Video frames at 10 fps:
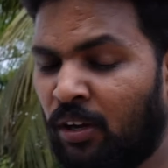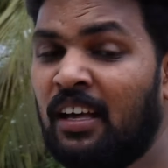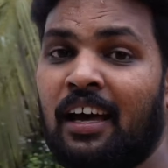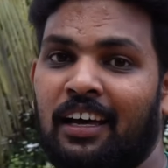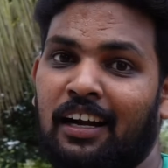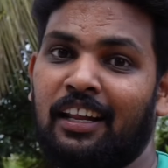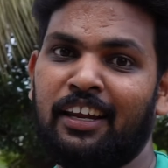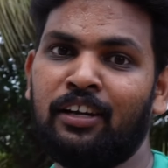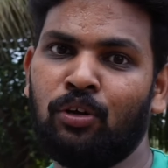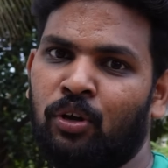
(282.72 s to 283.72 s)
வரும் அதனால்
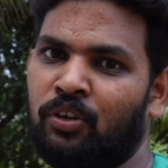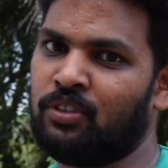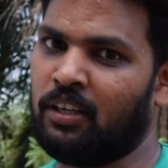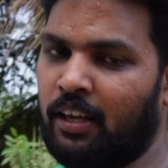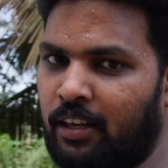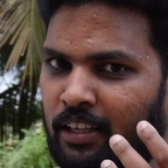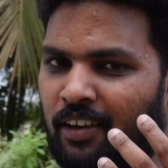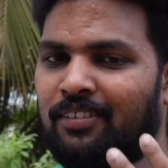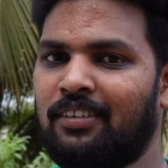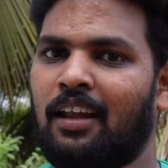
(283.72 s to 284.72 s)
இன்டோர் யூஸுக்கு
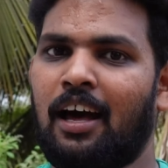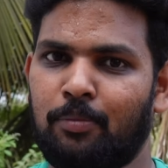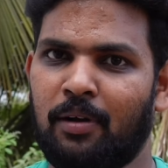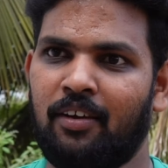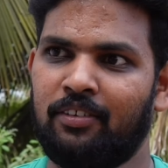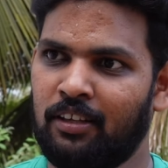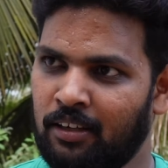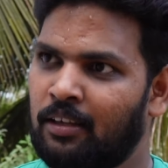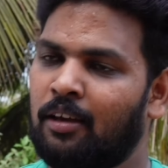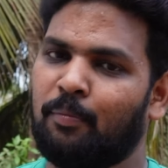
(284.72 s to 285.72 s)
நீங்கள் வந்து நார்மலாக வந்து
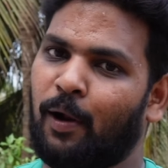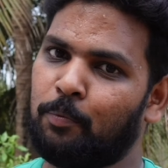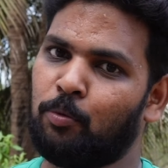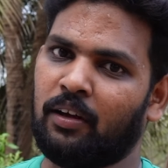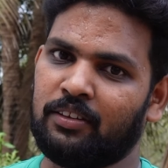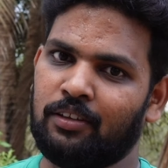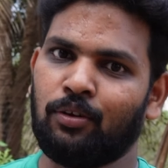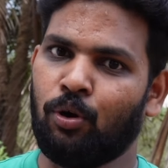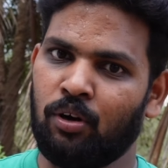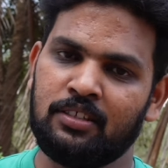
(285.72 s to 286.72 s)
பல்ப்பு
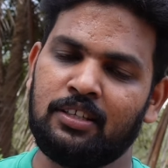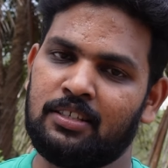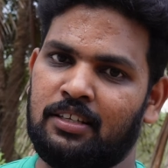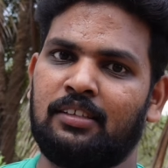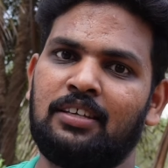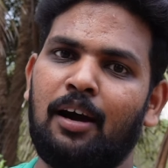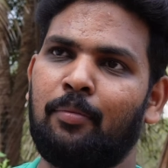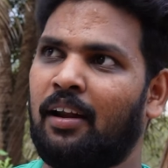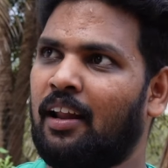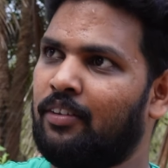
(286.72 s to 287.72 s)
மாற்றுறதுக்கோ இல்லை சின்ன சின்ன
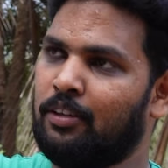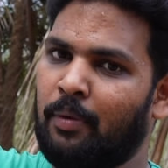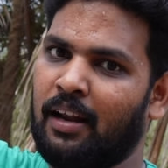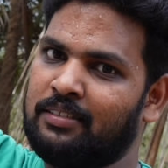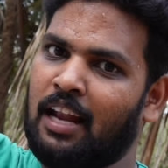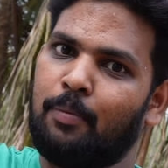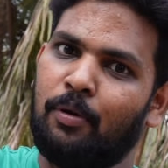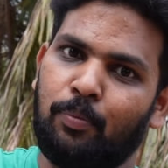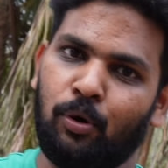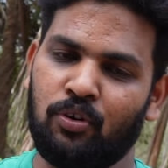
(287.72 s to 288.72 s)
ஜாமான்லாம் வந்து மேலே
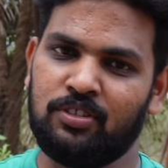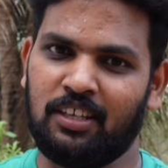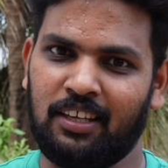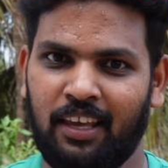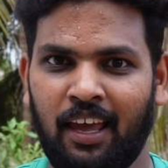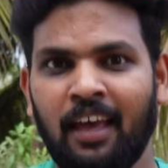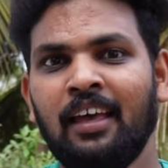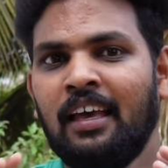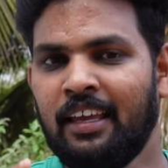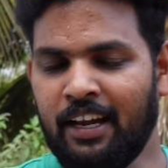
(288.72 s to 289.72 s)
ஸ்லாப்பில் போட்டு வச்சுருக்கீங்க
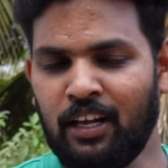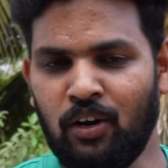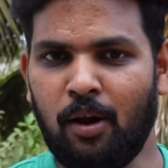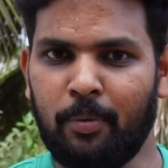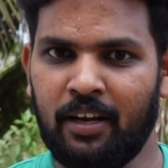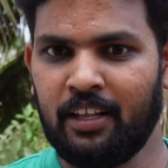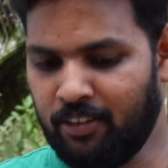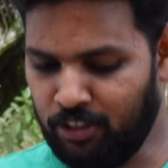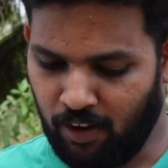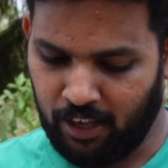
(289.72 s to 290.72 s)
எடுக்கணும் அப்படின்னா
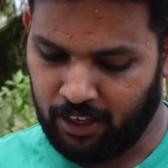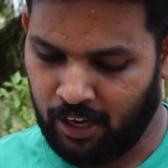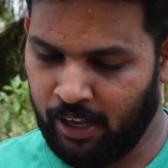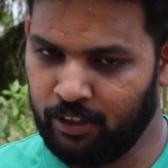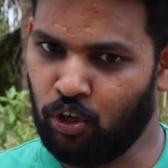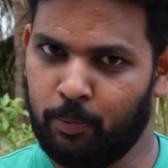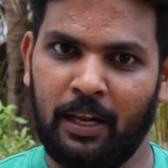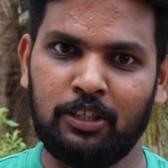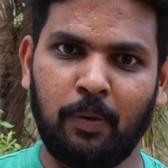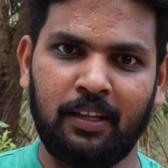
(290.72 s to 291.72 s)
இதை வந்து வாங்கிக்கலாம் இதோட
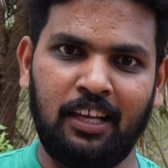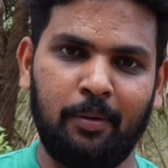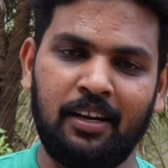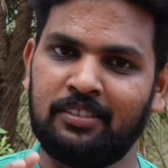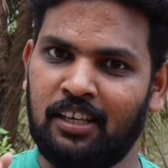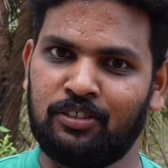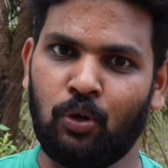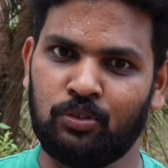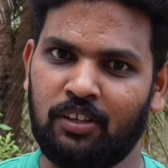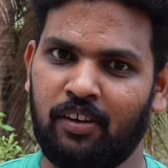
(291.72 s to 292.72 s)
ப்ரைஸ் பார்த்தீங்க அப்படின்னா சிக்ஸ்
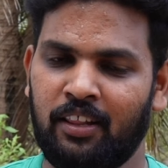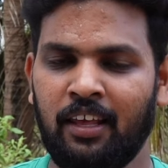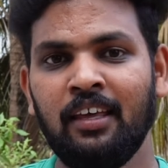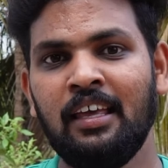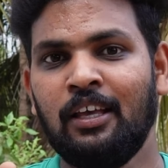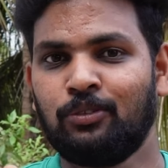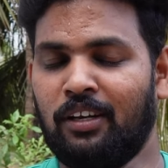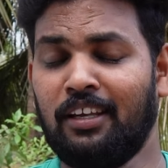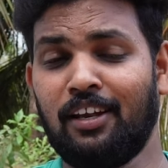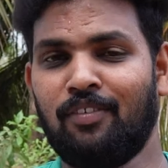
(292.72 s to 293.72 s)
தௌசண்ட் வருது
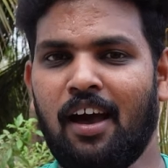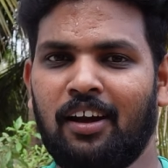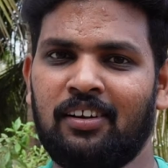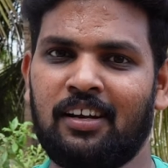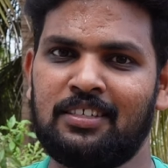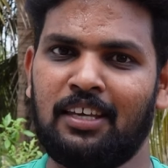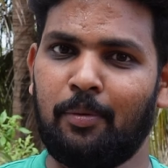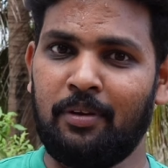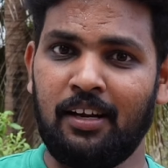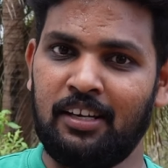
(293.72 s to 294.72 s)
ஸோ நீங்களும் வாங்கணும்னு
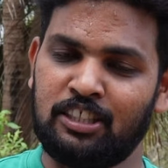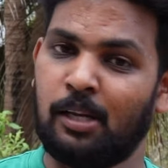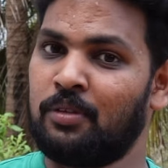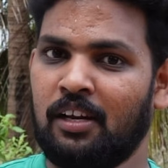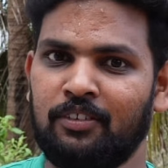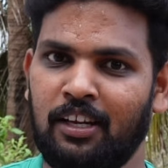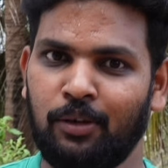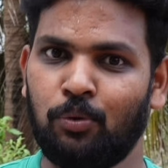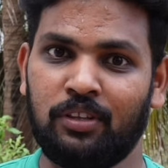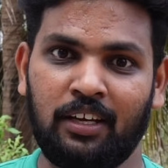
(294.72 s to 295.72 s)
நினச்சிங்க அப்படின்னா டிஸ்கிரிப்ஷனில் வந்து
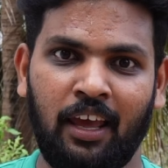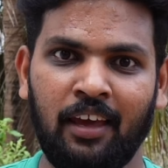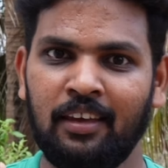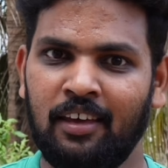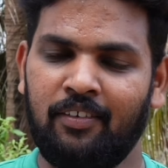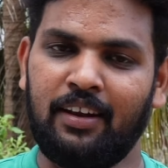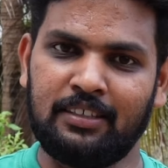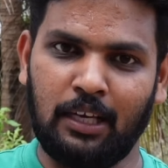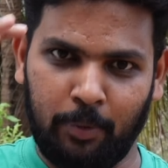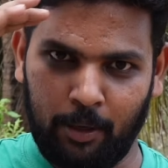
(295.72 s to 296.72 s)
லிங்க் கொடுத்துருக்கேன்
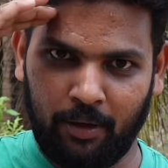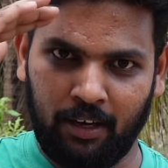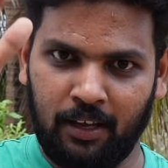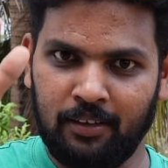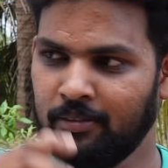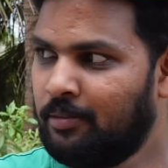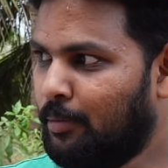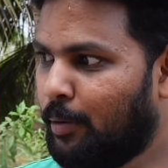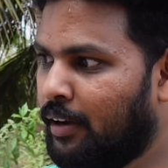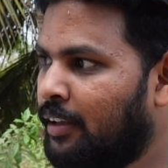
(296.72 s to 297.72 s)
வேணால் செக் பண்ணி
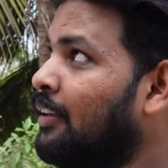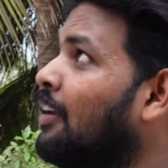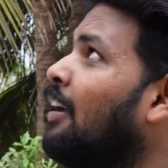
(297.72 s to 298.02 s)
பாருங்கள் பாய்